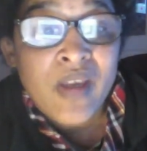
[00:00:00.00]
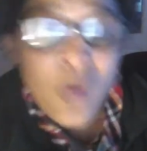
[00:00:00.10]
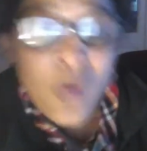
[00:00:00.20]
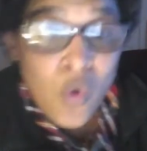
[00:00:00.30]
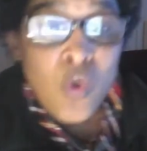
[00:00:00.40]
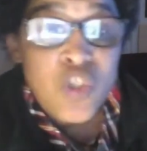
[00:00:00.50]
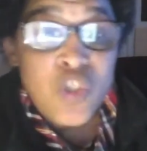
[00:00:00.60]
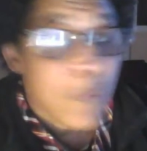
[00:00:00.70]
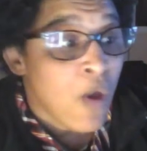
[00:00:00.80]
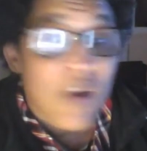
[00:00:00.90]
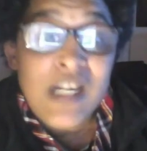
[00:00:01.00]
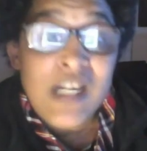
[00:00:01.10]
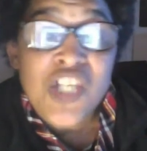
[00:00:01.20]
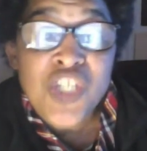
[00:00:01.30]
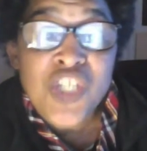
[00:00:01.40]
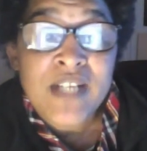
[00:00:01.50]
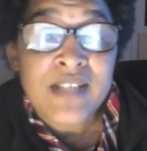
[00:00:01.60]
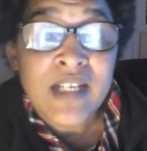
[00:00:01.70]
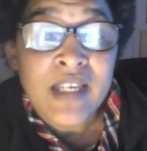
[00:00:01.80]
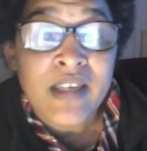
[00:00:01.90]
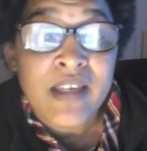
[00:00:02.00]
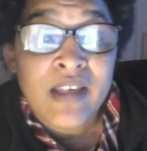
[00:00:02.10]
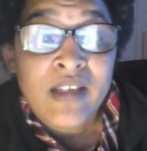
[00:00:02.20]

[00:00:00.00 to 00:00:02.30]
Eurosport, la chaîne télé.